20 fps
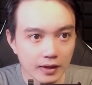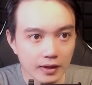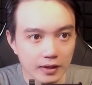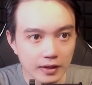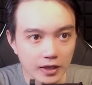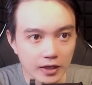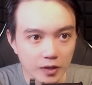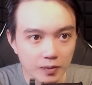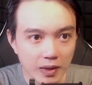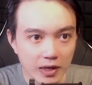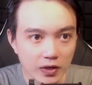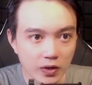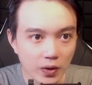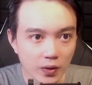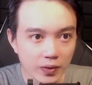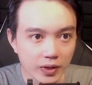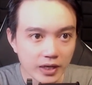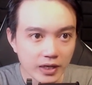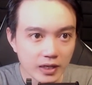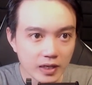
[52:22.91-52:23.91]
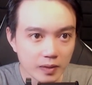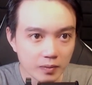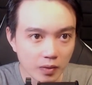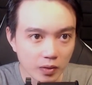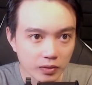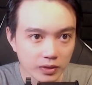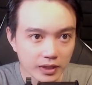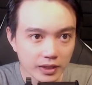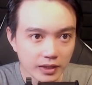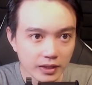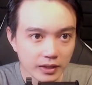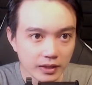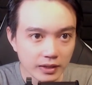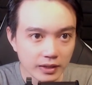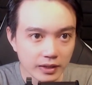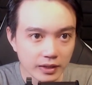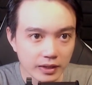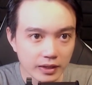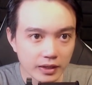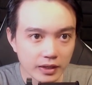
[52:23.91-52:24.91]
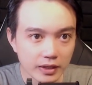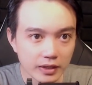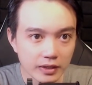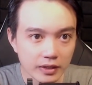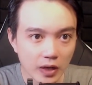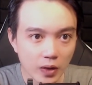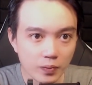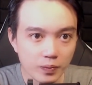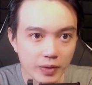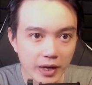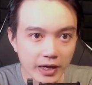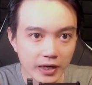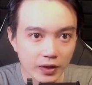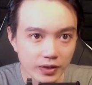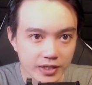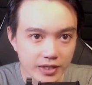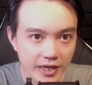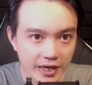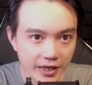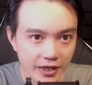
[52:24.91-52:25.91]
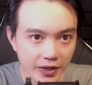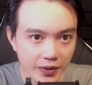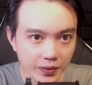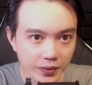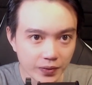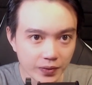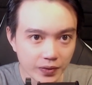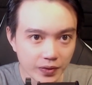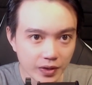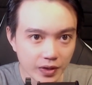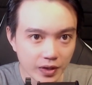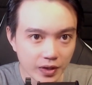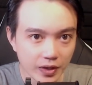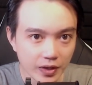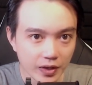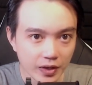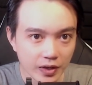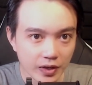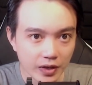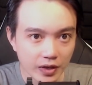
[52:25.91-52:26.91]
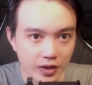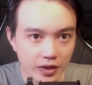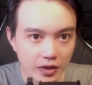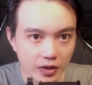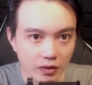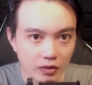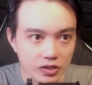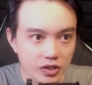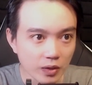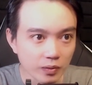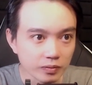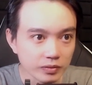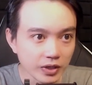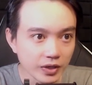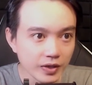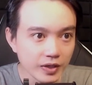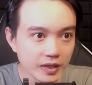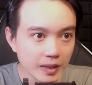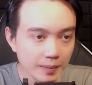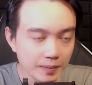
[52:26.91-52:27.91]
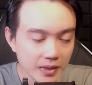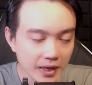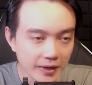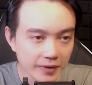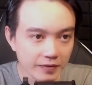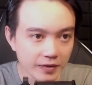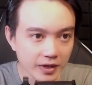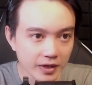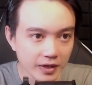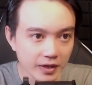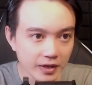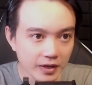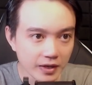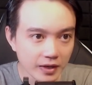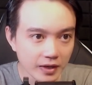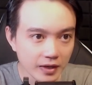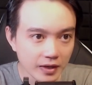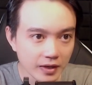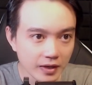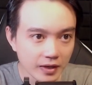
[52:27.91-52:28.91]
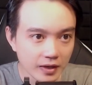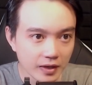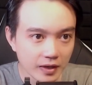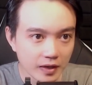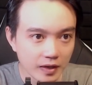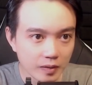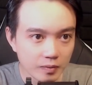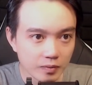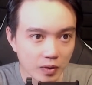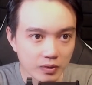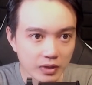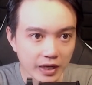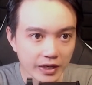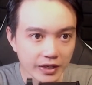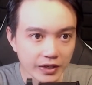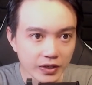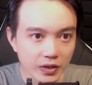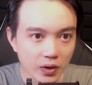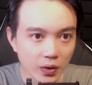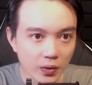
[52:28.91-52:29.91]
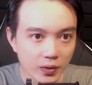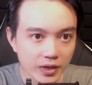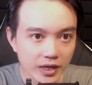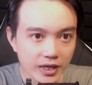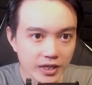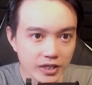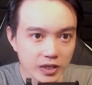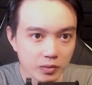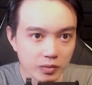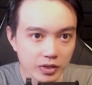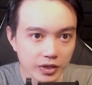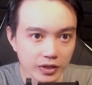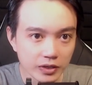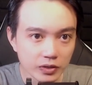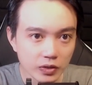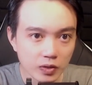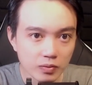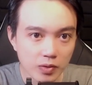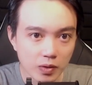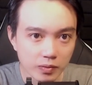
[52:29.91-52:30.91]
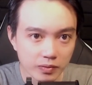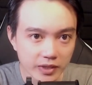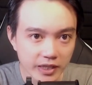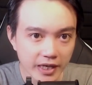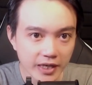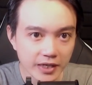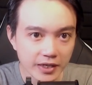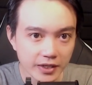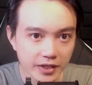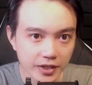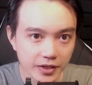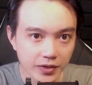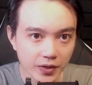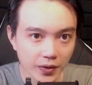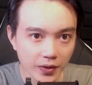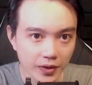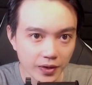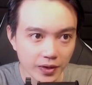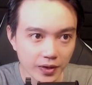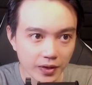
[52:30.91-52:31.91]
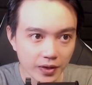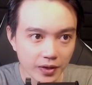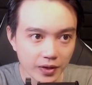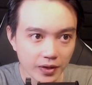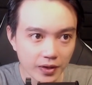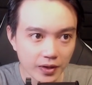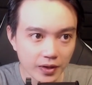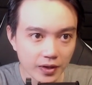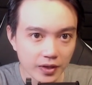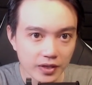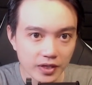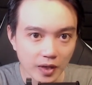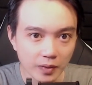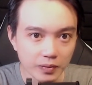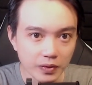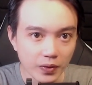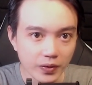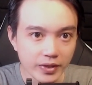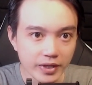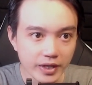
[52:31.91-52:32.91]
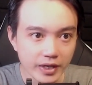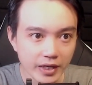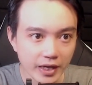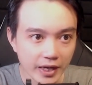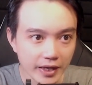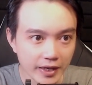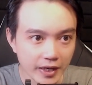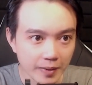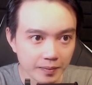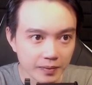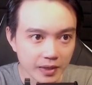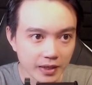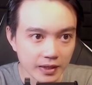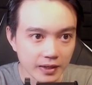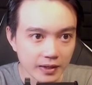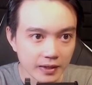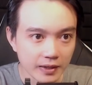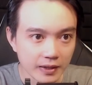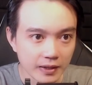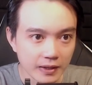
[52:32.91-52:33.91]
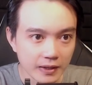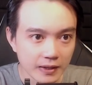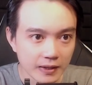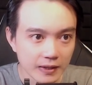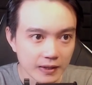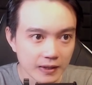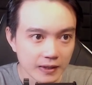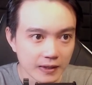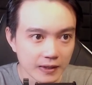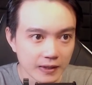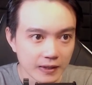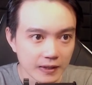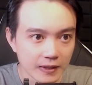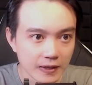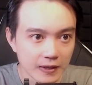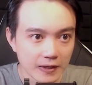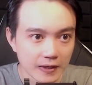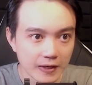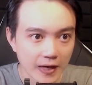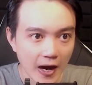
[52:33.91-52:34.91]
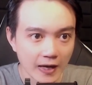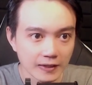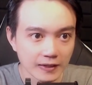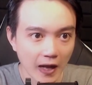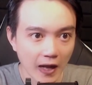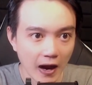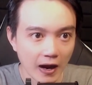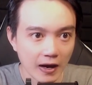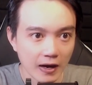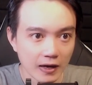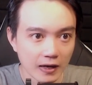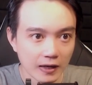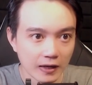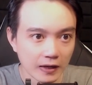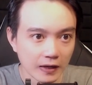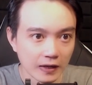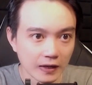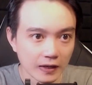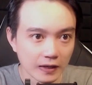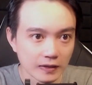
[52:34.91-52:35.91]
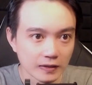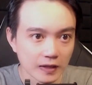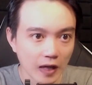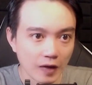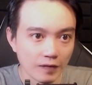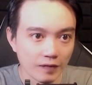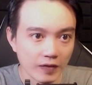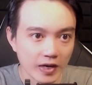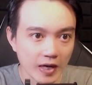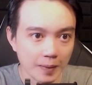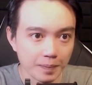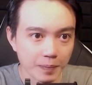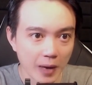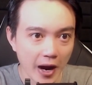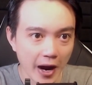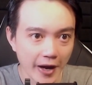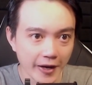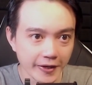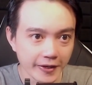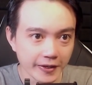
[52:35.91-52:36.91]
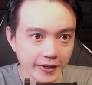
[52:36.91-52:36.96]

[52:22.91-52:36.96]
Kiều Mã Đồ hí lên một tiếng như ống bể lò tràn kêu. Nó xông tới nhắm ngay Vi. Một lần nữa hổ khí trong người tôi bùng cháy lên dữ dội. Giọng nói kia lại gầm lên: Đừng cản ta, ta phải gặp bãi.